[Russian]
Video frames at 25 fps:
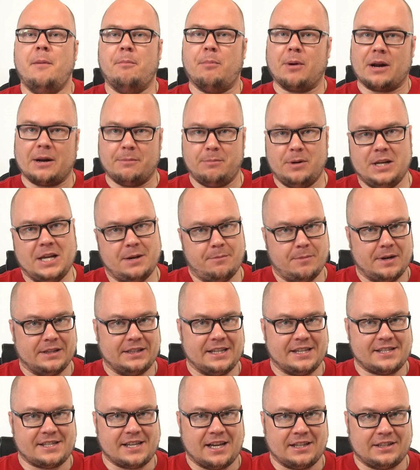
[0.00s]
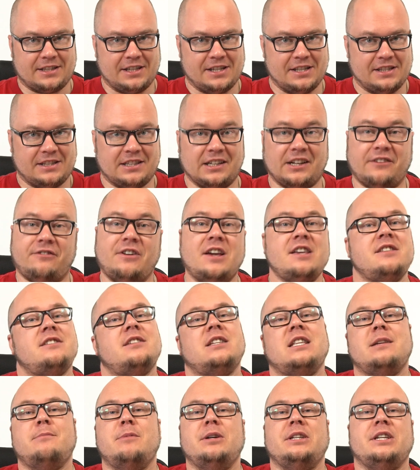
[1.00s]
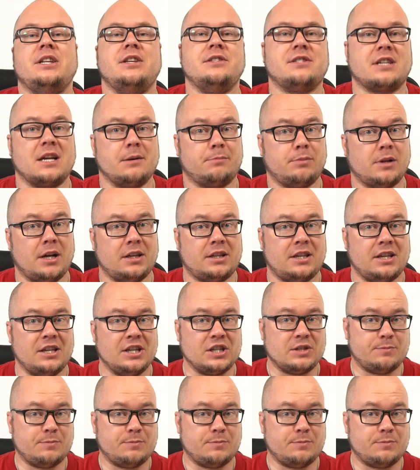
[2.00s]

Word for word: проблема на SATA интерфейсе на материнской плате